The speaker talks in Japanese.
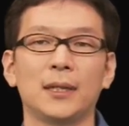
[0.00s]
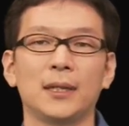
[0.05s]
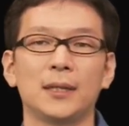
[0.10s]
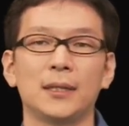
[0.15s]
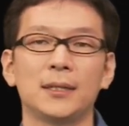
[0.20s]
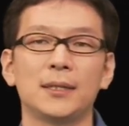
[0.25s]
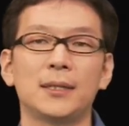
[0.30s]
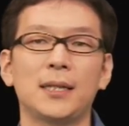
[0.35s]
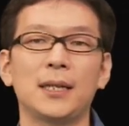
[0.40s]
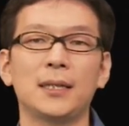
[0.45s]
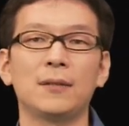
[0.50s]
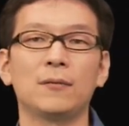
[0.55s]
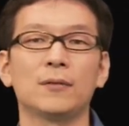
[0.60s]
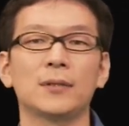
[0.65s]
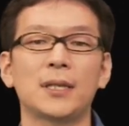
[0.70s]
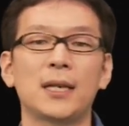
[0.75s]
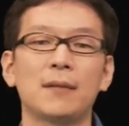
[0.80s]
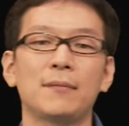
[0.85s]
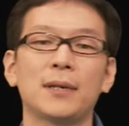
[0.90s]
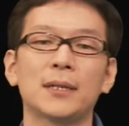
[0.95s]
下に
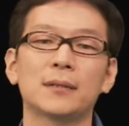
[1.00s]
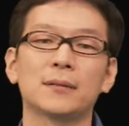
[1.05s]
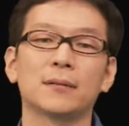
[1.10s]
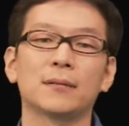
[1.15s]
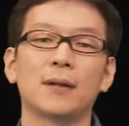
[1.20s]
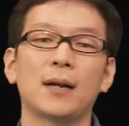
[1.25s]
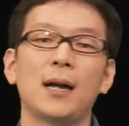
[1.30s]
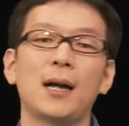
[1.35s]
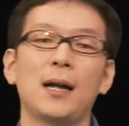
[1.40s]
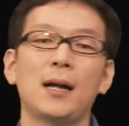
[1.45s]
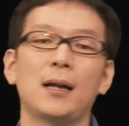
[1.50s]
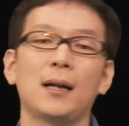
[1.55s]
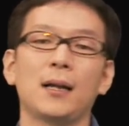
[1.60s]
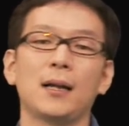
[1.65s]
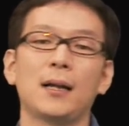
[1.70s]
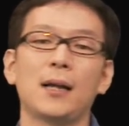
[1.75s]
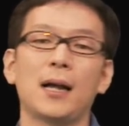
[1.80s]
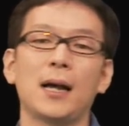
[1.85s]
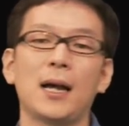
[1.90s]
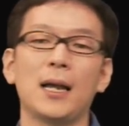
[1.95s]
ございますのが
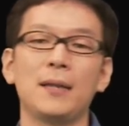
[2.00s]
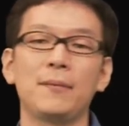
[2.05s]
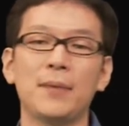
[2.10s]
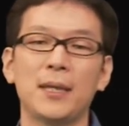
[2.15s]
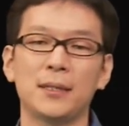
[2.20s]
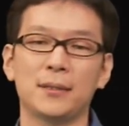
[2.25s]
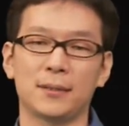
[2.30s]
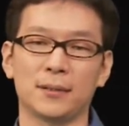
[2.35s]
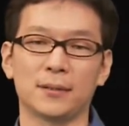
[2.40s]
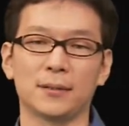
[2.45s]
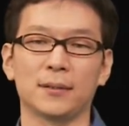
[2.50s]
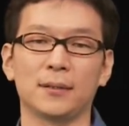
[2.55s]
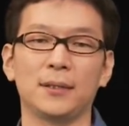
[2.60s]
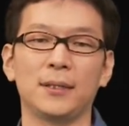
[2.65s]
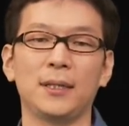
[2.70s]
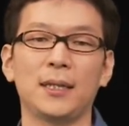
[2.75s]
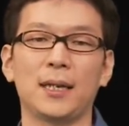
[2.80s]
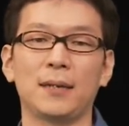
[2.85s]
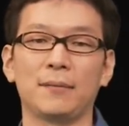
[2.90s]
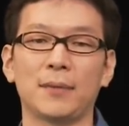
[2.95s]
背面図
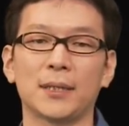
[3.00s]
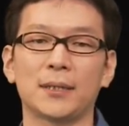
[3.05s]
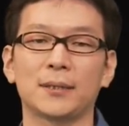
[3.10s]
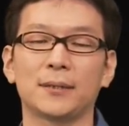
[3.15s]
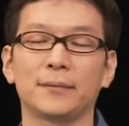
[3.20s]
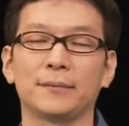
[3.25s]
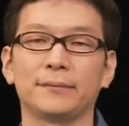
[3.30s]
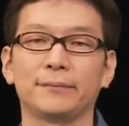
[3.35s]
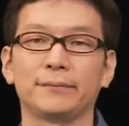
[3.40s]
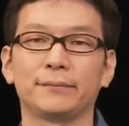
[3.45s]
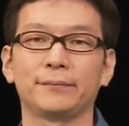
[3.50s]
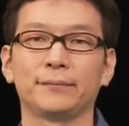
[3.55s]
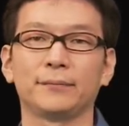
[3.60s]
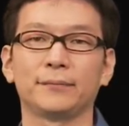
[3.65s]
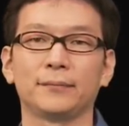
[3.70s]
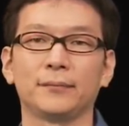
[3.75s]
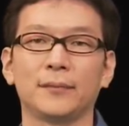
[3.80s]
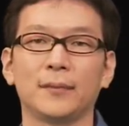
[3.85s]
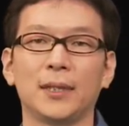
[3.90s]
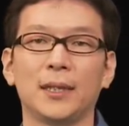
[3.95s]
になります。
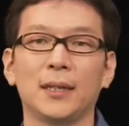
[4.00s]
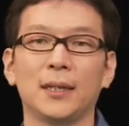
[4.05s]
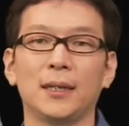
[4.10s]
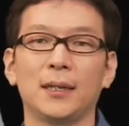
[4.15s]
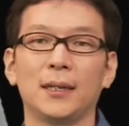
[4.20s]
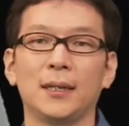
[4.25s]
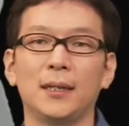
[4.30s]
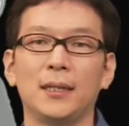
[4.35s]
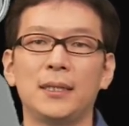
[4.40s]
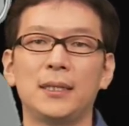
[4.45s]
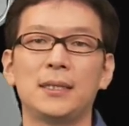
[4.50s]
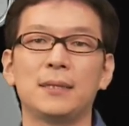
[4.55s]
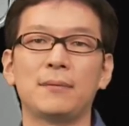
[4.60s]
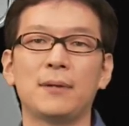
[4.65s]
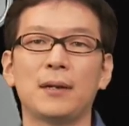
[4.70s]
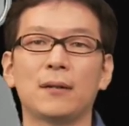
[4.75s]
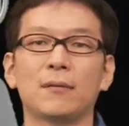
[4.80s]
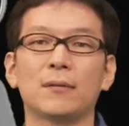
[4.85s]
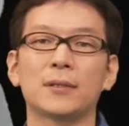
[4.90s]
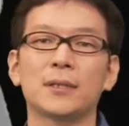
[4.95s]
一
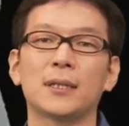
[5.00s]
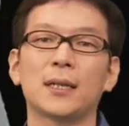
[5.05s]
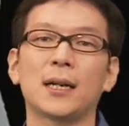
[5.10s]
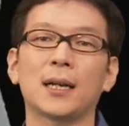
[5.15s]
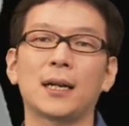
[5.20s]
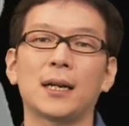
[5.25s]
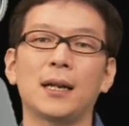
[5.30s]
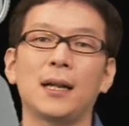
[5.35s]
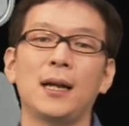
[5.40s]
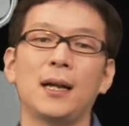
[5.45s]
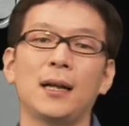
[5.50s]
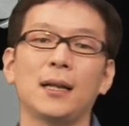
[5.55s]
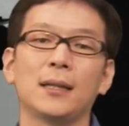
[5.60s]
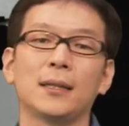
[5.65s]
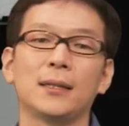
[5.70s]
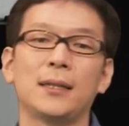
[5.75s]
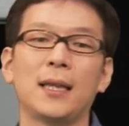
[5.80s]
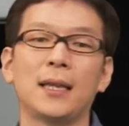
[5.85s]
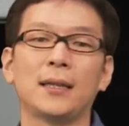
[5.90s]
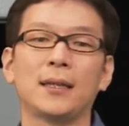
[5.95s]
番こちらから
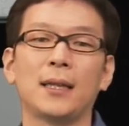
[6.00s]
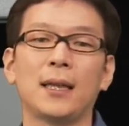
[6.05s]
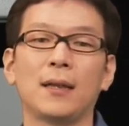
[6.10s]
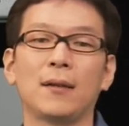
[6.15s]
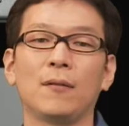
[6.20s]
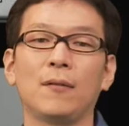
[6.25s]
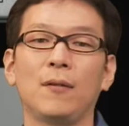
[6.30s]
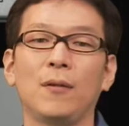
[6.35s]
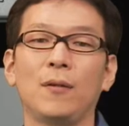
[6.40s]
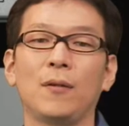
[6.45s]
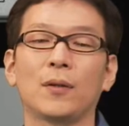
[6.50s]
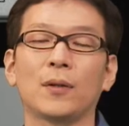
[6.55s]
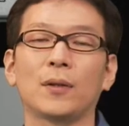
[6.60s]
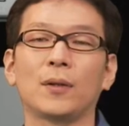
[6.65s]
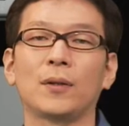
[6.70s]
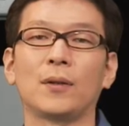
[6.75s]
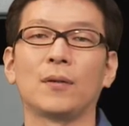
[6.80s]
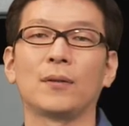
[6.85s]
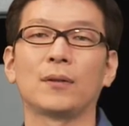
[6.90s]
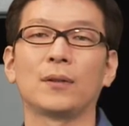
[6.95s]
電源を
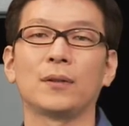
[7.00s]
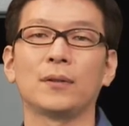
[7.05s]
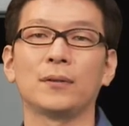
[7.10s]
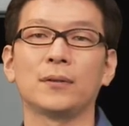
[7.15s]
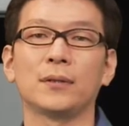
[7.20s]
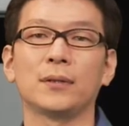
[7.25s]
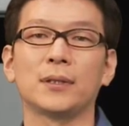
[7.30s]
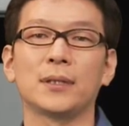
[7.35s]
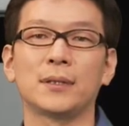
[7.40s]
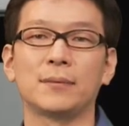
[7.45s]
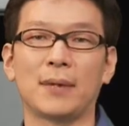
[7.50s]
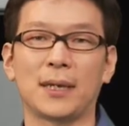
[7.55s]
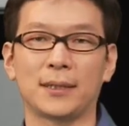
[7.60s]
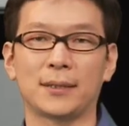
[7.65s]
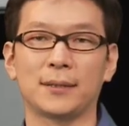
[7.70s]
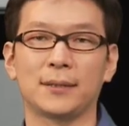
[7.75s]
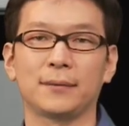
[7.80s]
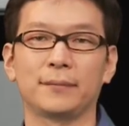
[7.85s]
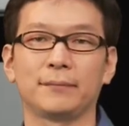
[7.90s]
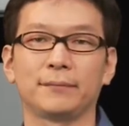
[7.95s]
供給しま
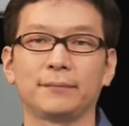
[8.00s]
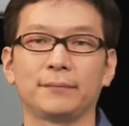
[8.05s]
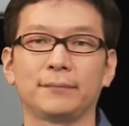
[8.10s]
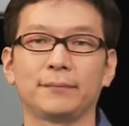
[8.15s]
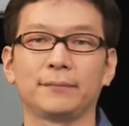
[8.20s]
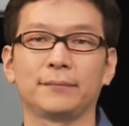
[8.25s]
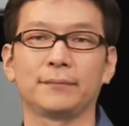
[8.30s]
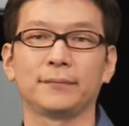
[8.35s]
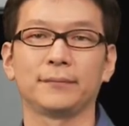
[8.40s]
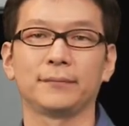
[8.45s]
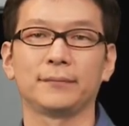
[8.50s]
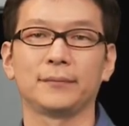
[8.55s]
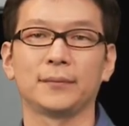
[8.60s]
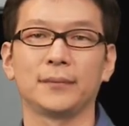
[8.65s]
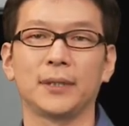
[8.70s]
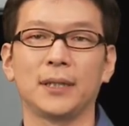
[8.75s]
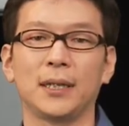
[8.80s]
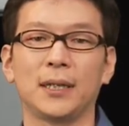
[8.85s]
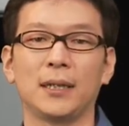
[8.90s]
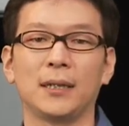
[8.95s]
す。
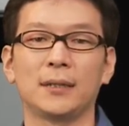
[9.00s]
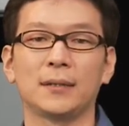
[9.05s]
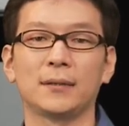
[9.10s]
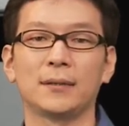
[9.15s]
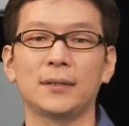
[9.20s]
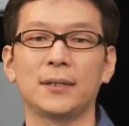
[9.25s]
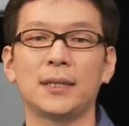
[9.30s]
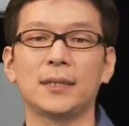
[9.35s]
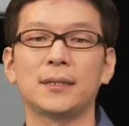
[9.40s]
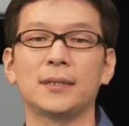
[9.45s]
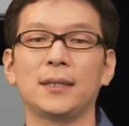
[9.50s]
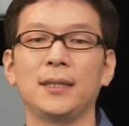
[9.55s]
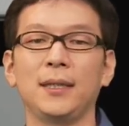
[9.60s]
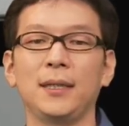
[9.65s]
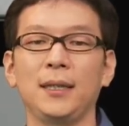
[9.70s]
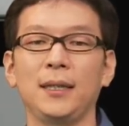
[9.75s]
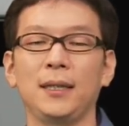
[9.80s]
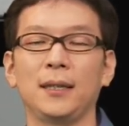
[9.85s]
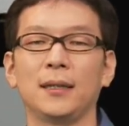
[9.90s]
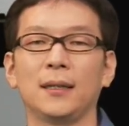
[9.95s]
そして次
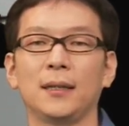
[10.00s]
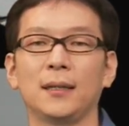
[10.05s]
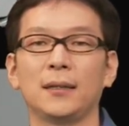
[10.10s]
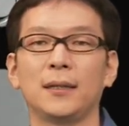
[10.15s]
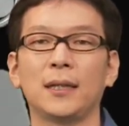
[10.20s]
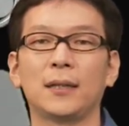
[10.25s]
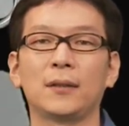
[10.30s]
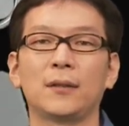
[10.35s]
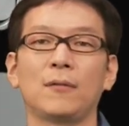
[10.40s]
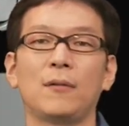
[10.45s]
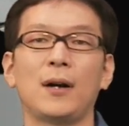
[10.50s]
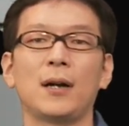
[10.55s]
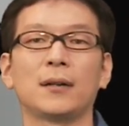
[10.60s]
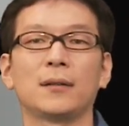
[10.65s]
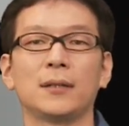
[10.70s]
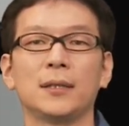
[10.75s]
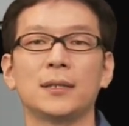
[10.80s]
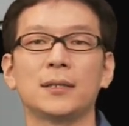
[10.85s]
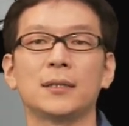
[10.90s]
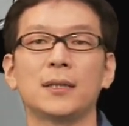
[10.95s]
に
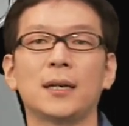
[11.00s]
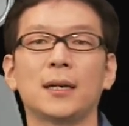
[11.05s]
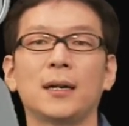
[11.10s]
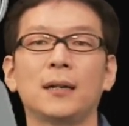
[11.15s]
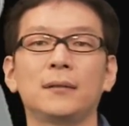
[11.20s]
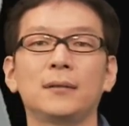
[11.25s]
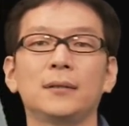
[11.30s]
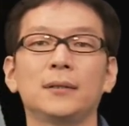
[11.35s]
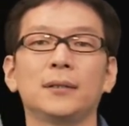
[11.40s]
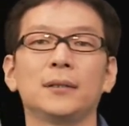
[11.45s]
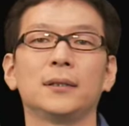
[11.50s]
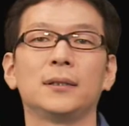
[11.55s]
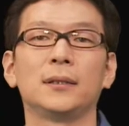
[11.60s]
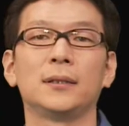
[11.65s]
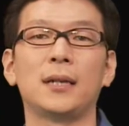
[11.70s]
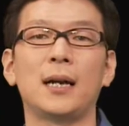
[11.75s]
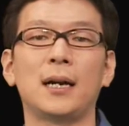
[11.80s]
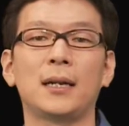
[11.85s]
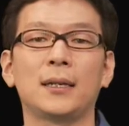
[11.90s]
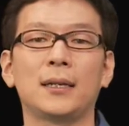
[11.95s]
ネットワークにつながる
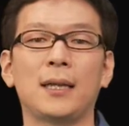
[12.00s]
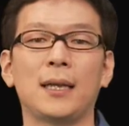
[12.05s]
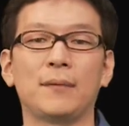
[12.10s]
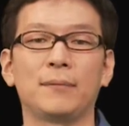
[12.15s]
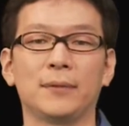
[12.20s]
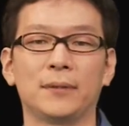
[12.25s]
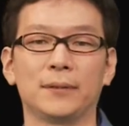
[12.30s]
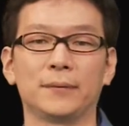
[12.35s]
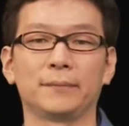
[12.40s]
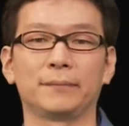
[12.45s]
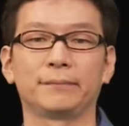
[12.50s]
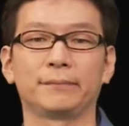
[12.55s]
LAN ケーブル。